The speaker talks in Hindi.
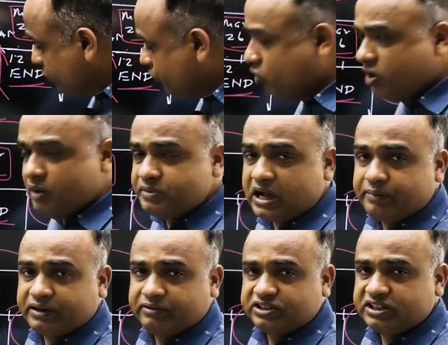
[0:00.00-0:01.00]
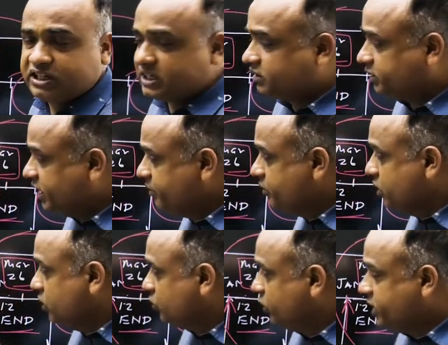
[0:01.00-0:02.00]
तो वो हम यहाँ पर रिविजन करा सकते हैं
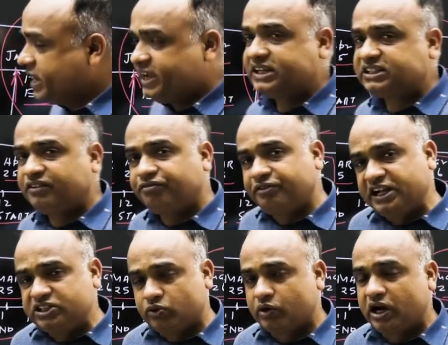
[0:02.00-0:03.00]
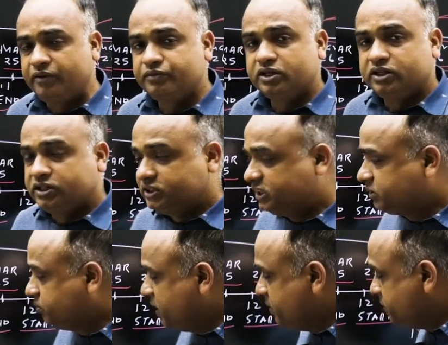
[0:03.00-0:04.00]
तो ये एक ऐसा फेज़ होगा
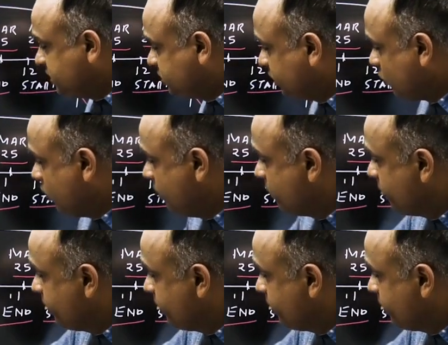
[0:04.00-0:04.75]
जिसमें बच्चे को